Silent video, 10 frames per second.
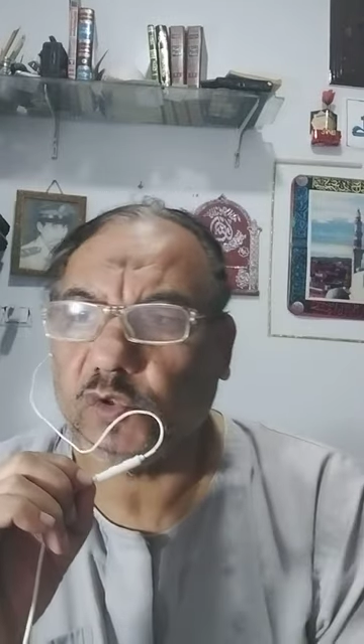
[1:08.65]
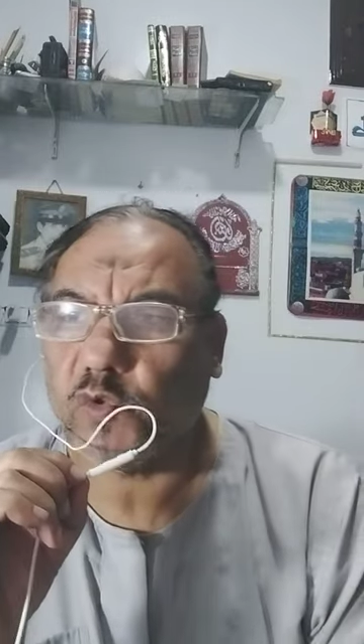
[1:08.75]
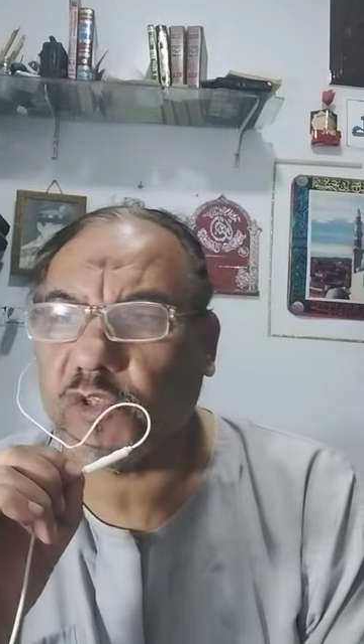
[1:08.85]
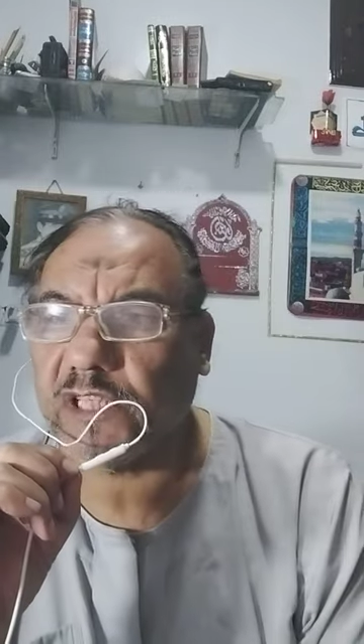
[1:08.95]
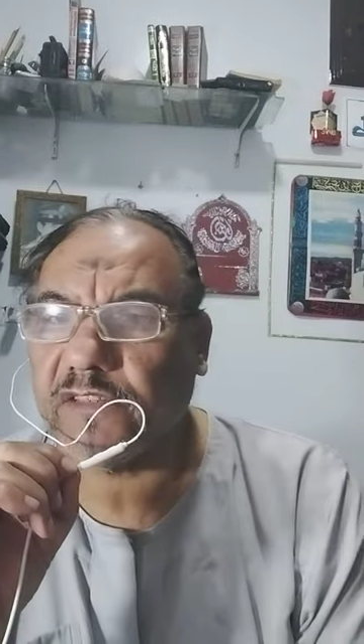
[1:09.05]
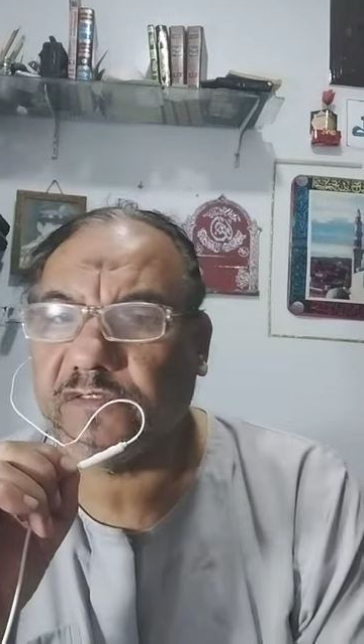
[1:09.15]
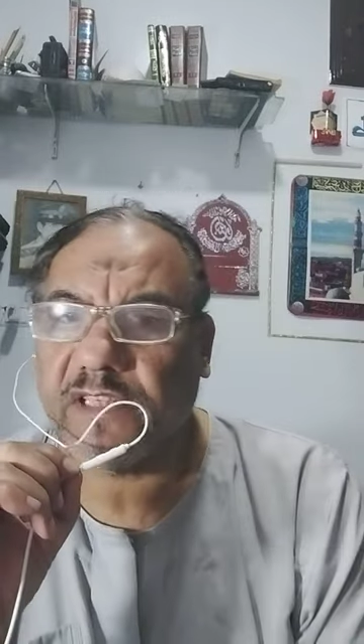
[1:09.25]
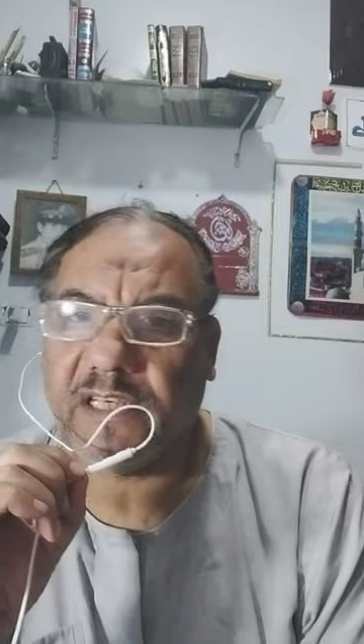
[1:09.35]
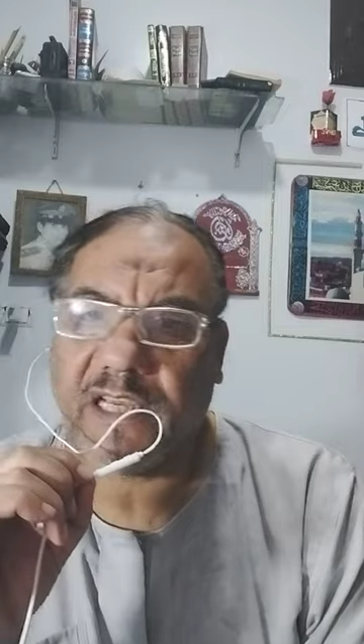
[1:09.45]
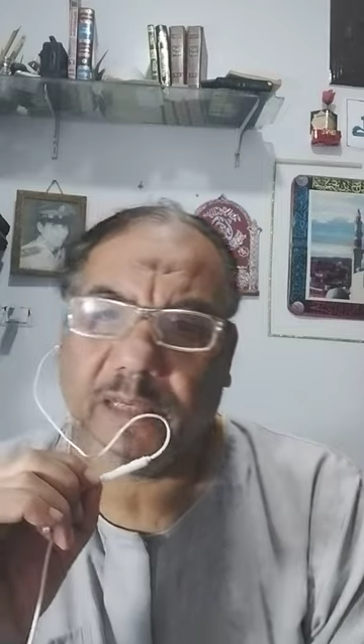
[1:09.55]
يوجد في
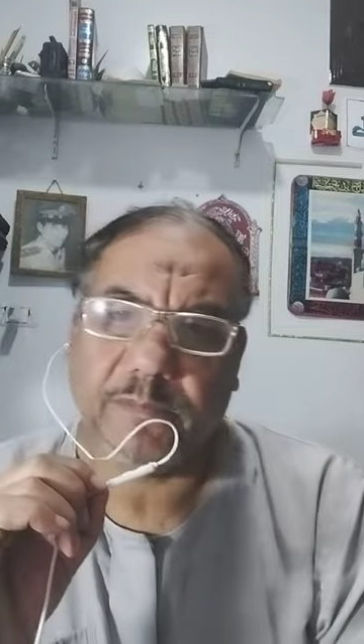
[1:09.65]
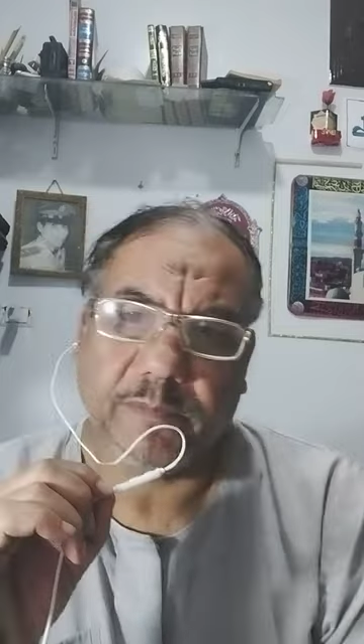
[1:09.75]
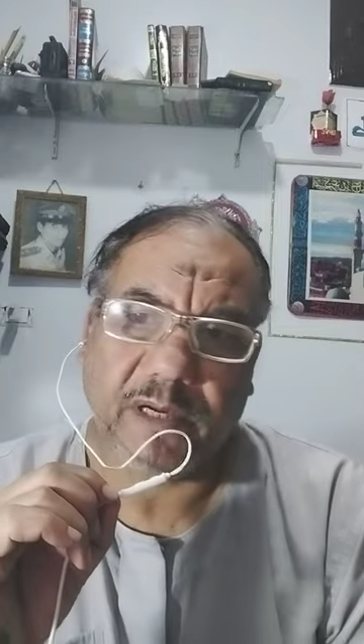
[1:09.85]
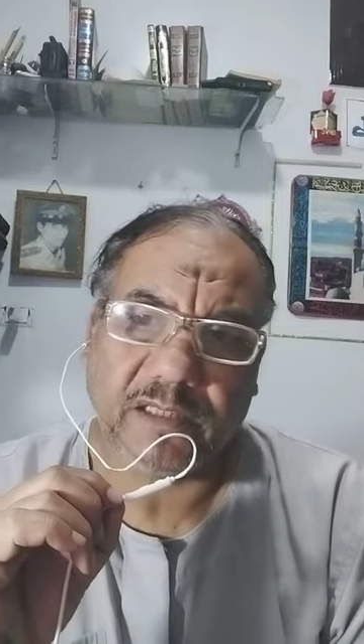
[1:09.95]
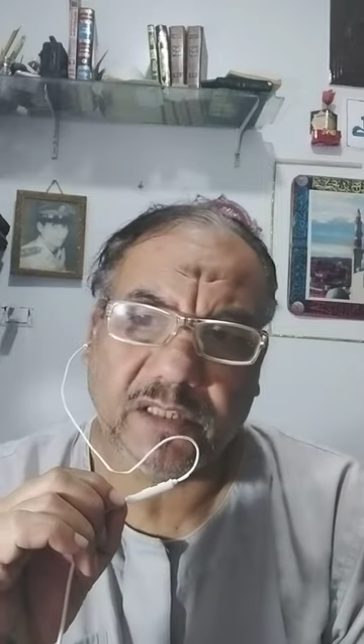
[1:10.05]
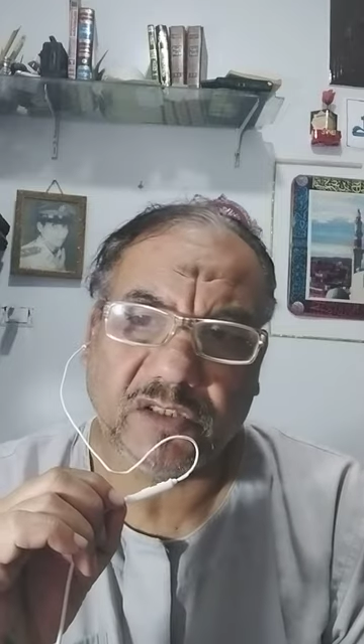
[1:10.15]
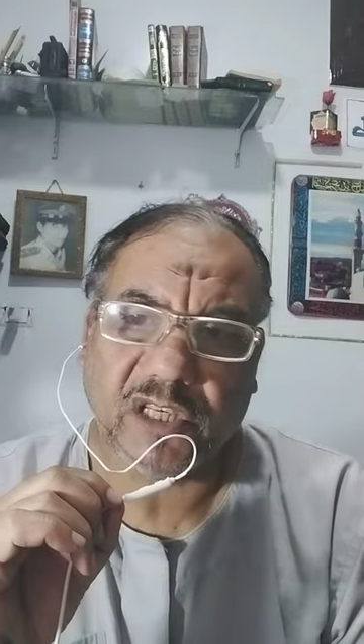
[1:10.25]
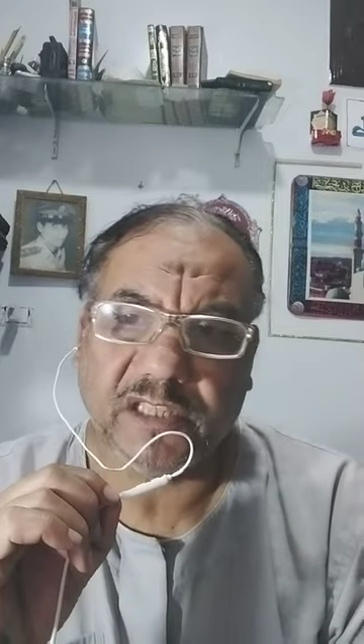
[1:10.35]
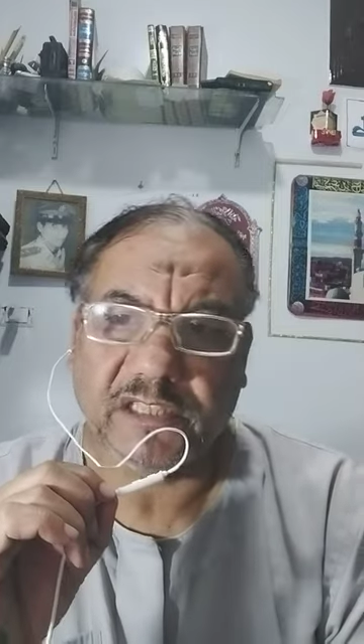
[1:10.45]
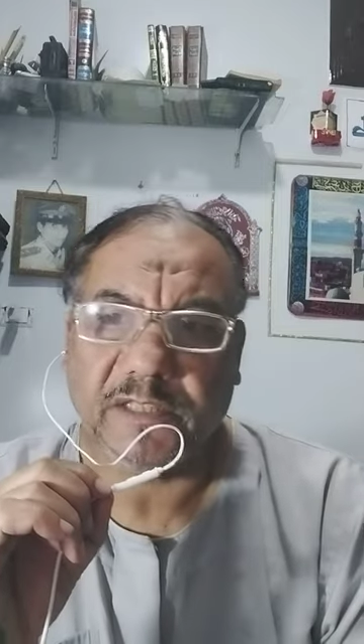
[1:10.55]
اللحم بعد
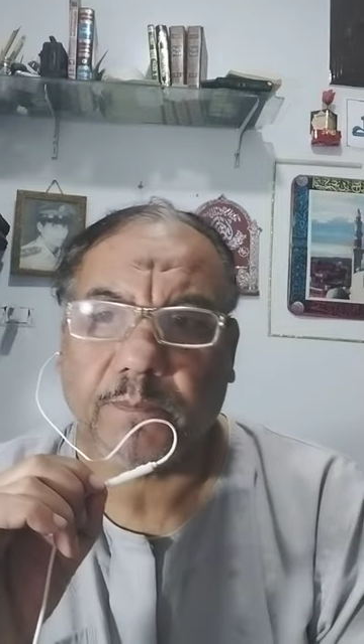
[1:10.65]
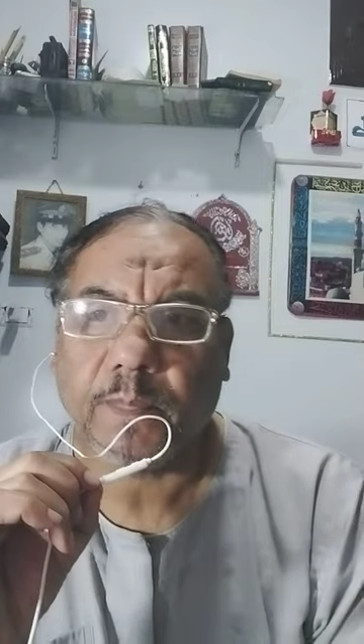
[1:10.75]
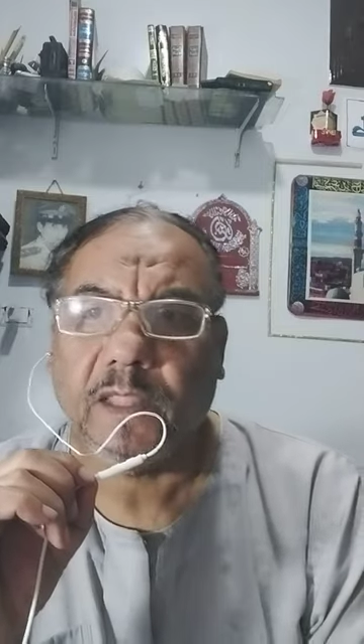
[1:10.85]
طهيه